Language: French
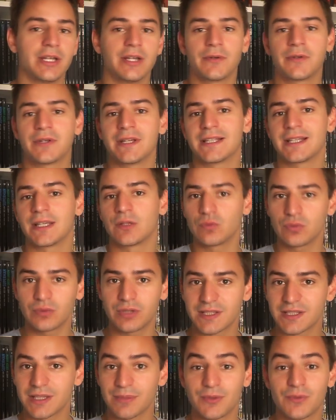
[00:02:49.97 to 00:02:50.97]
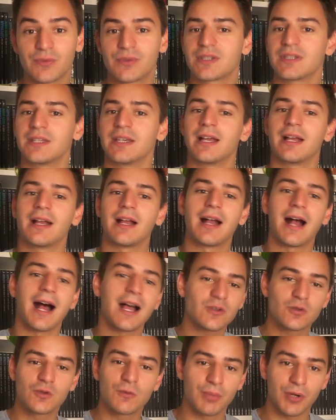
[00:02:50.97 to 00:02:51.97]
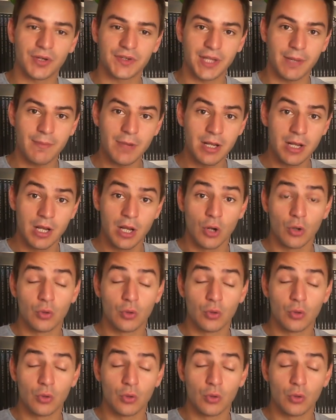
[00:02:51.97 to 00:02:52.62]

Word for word: il est utilisé toutes les 5 minutes, c'est insupportable.